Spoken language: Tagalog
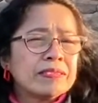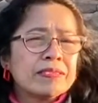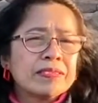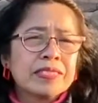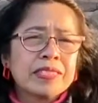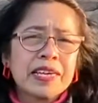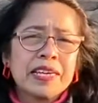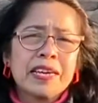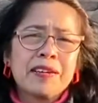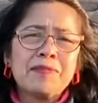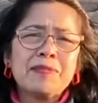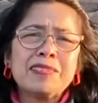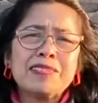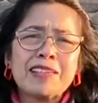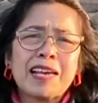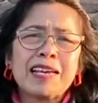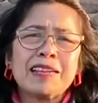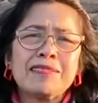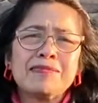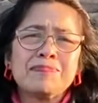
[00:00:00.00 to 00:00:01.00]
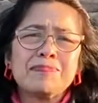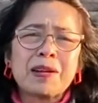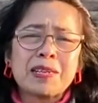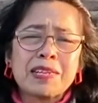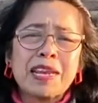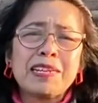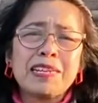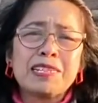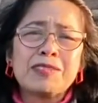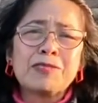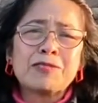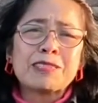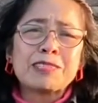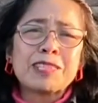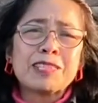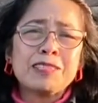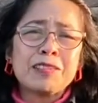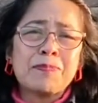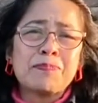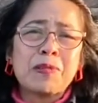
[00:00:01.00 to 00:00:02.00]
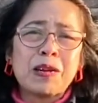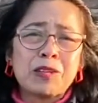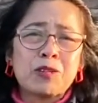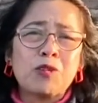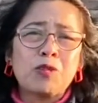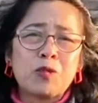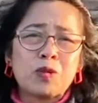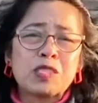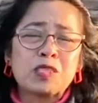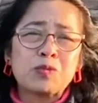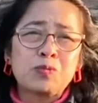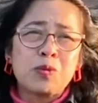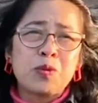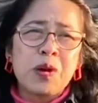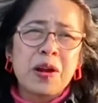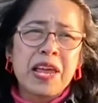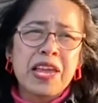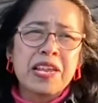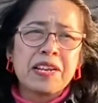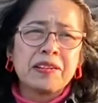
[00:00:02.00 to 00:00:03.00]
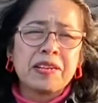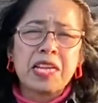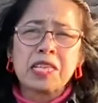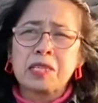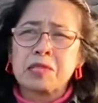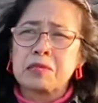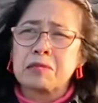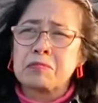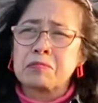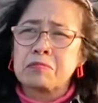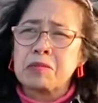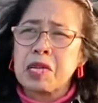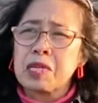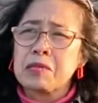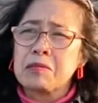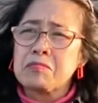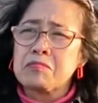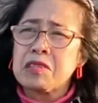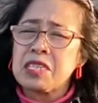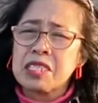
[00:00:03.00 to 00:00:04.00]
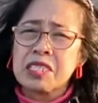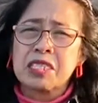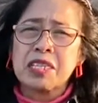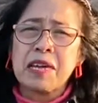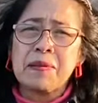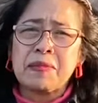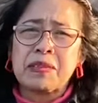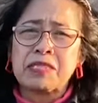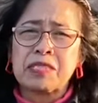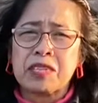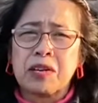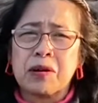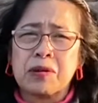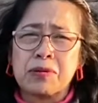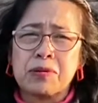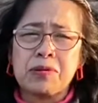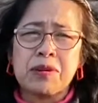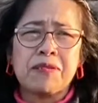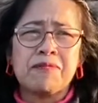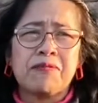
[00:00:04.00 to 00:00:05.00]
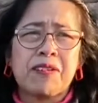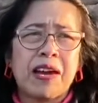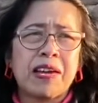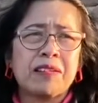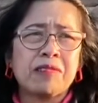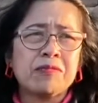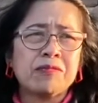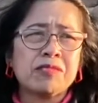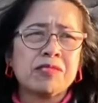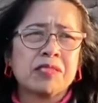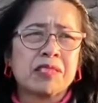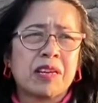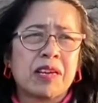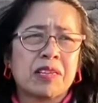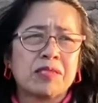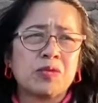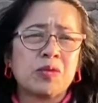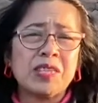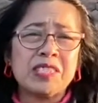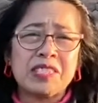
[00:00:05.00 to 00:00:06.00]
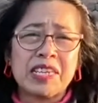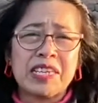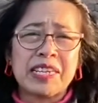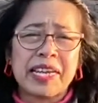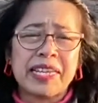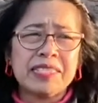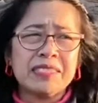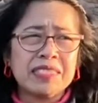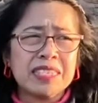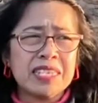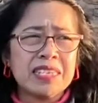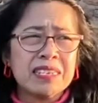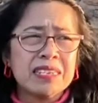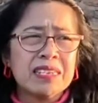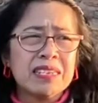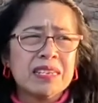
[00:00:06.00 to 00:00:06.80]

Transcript: Kaya minsan, pag nandito ka sa Japan, always bring. Not, not this time, it's coronavirus uh, 2019.